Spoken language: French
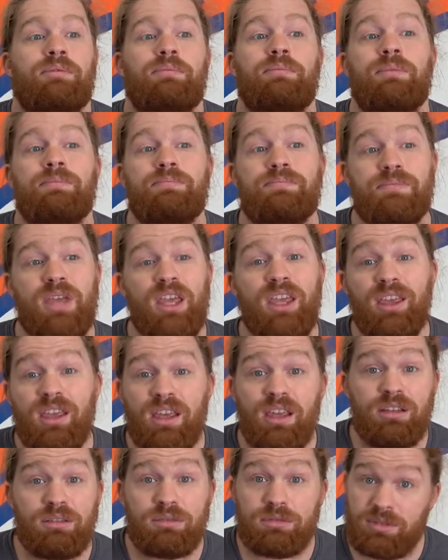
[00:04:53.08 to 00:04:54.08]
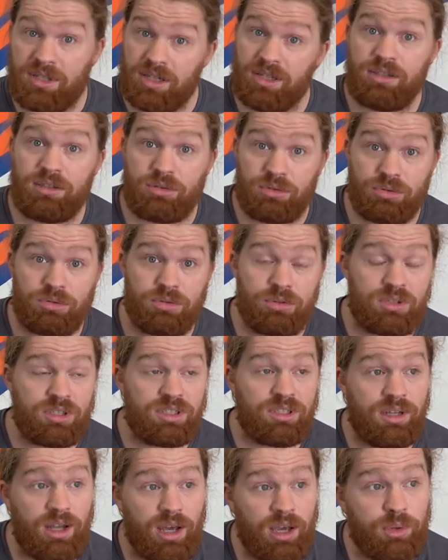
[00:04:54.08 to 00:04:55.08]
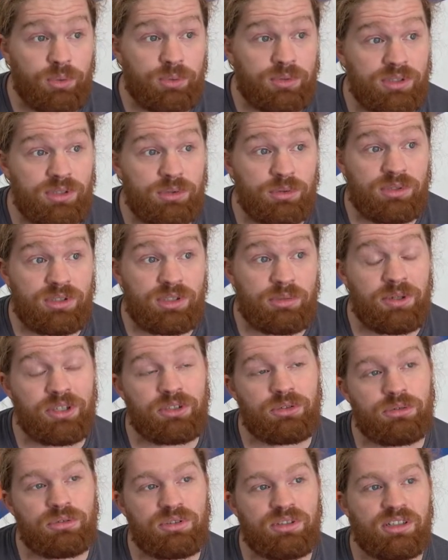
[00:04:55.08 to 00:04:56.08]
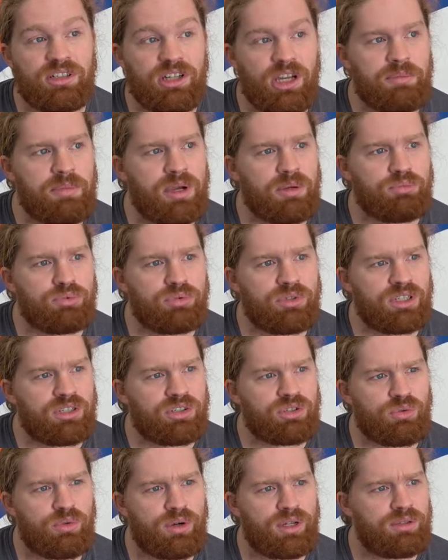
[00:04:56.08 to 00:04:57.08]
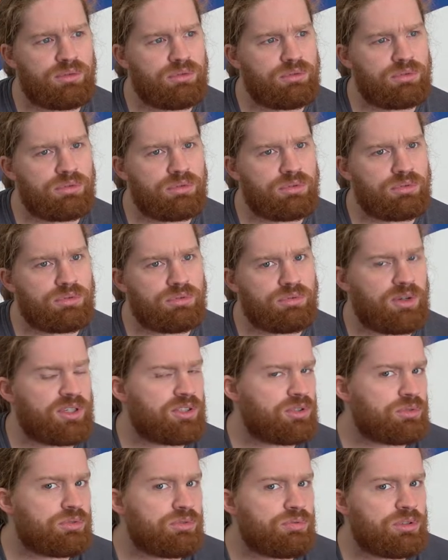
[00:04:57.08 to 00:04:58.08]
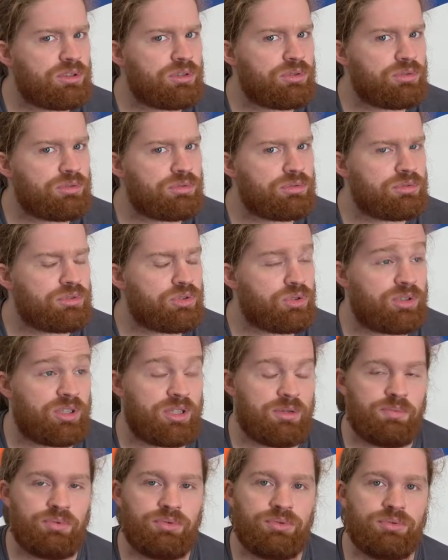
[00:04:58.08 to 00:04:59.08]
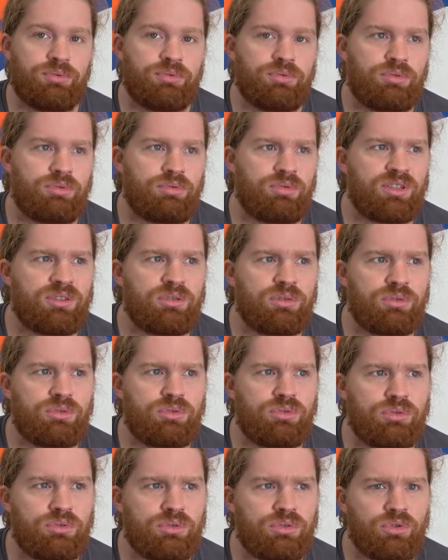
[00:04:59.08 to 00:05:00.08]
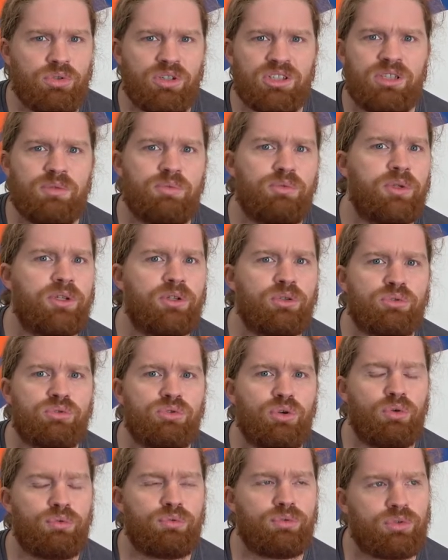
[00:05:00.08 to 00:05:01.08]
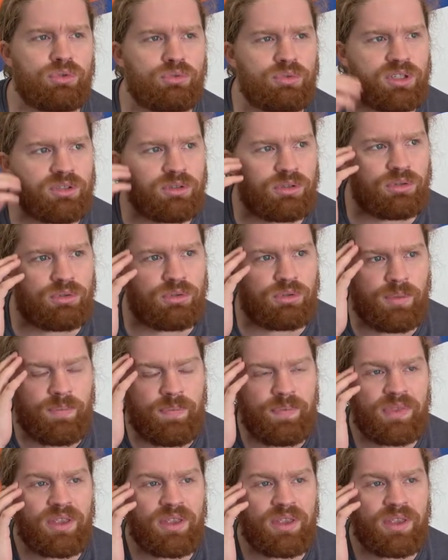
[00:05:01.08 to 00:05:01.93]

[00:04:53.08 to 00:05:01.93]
Mhm. Et dernier truc, il a réussi aussi parce que c'est quand même un bouquin, je crois, de 68 Dune, je sais plus, 62, je crois que c'était publié dans une revue en 62.